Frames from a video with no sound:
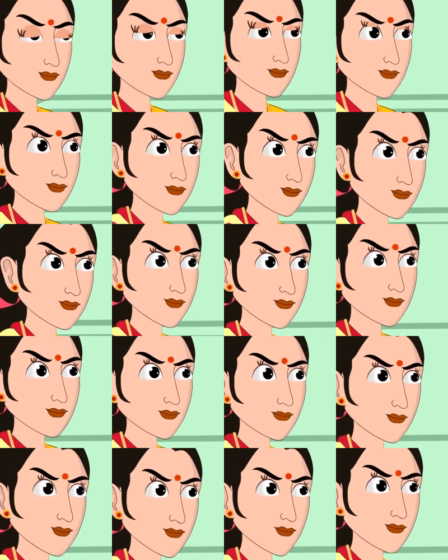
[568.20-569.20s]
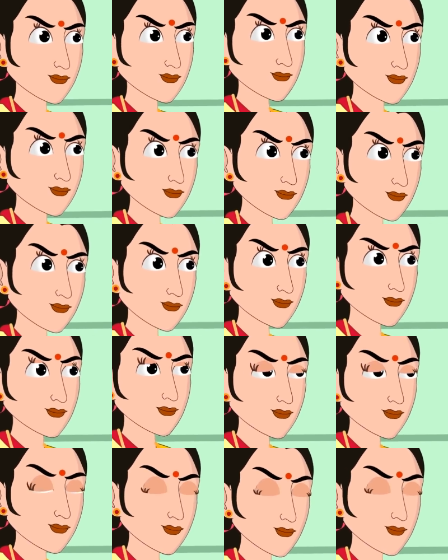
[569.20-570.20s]
అభిలాష ఇక బాతు
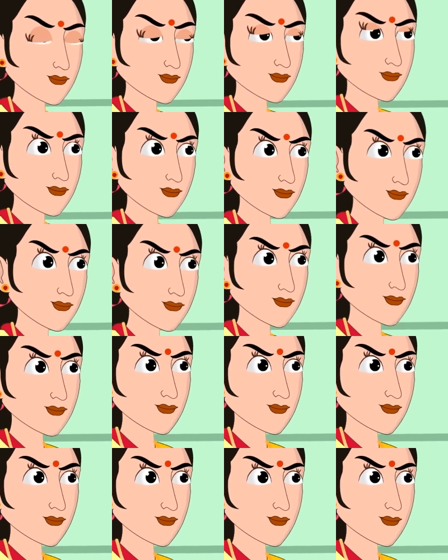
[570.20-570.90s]
ఎక్కడో